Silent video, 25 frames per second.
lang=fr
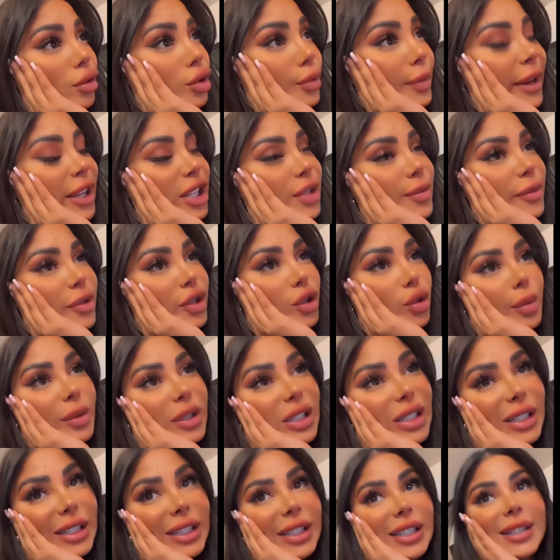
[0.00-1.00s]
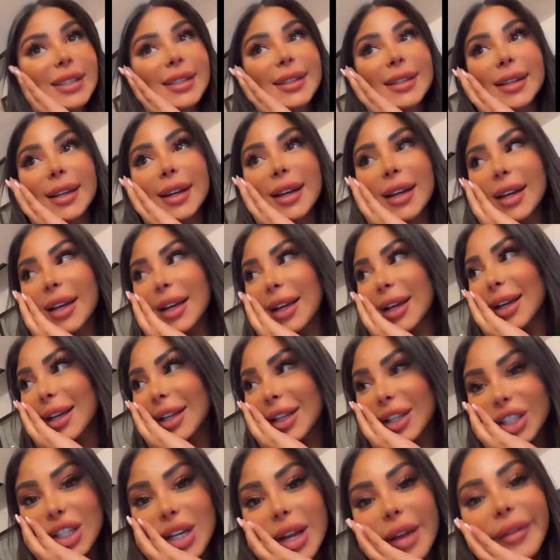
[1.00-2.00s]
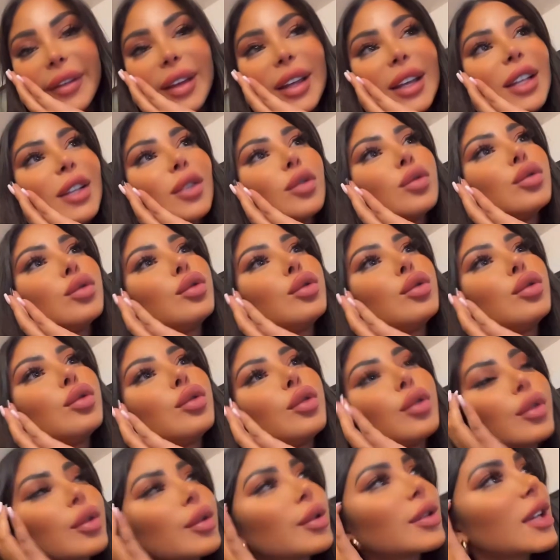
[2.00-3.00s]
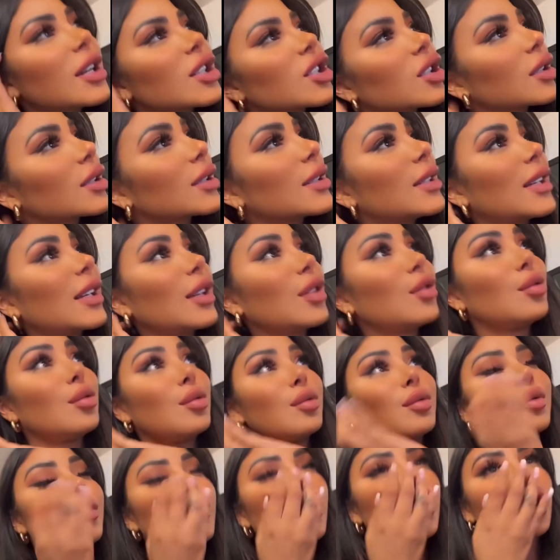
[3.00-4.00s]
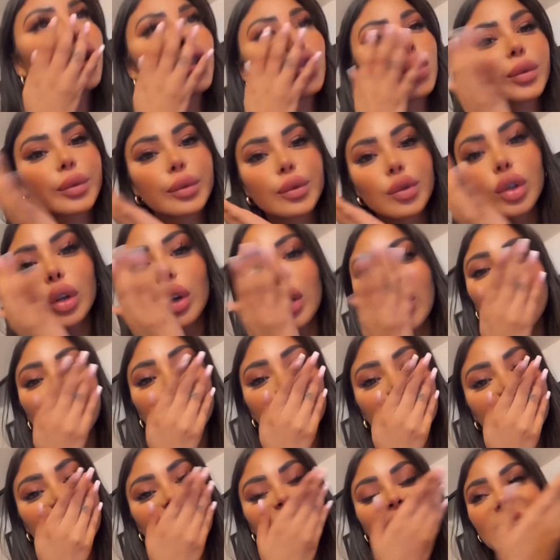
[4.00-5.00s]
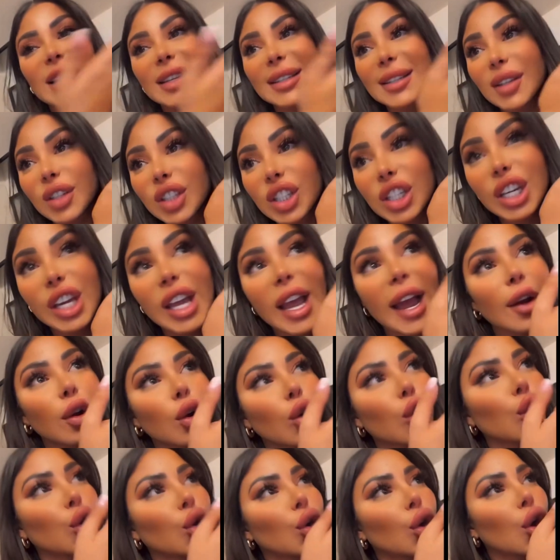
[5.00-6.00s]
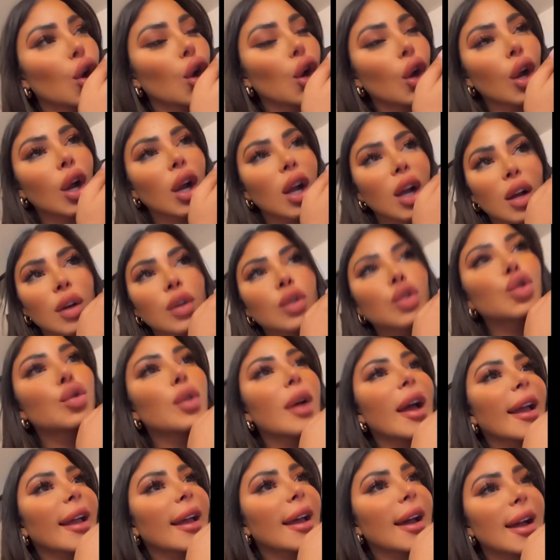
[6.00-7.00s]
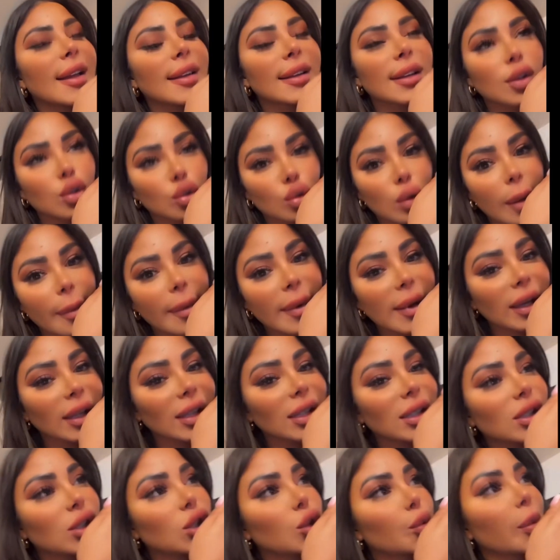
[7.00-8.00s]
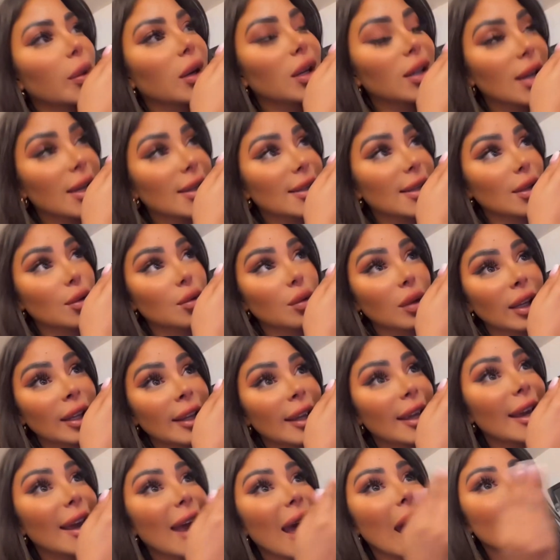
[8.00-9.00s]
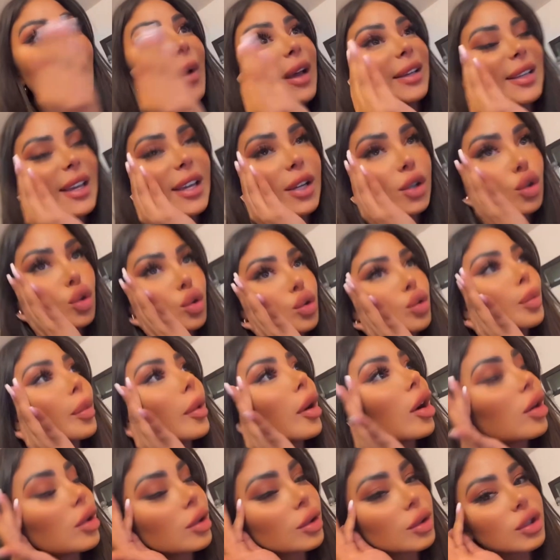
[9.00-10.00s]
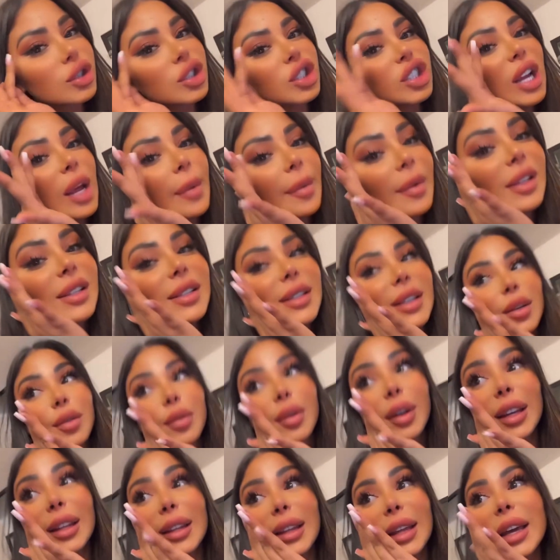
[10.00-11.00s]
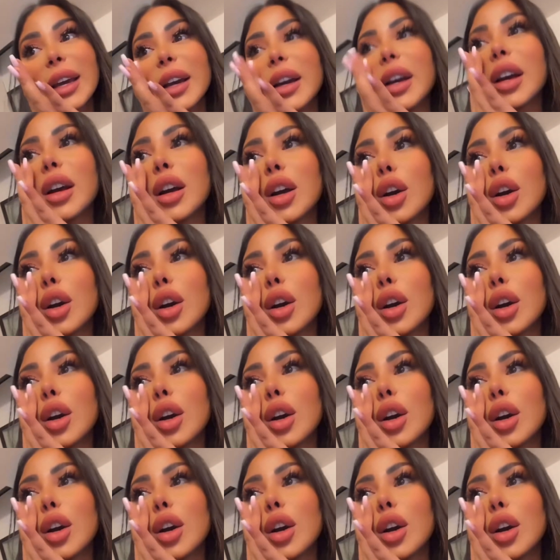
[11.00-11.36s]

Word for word: Je suis partie manger au petit Nice. J'avais deux agents de sécu. Je vous jure, en durée, je l'ai senti. Alors que quand je suis à Cannes, quand je suis à Paris, je prends de la sécurité. À Marseille, je ne prends jamais de sécurité.